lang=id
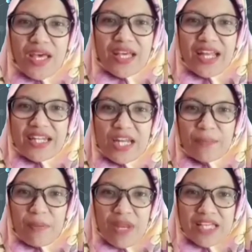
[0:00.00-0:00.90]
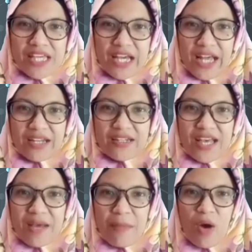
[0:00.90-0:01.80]
kalender pembelajaran
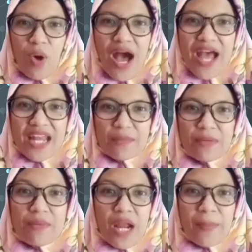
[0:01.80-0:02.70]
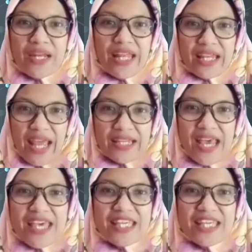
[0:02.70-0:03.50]
bahwa ada beberapa deadline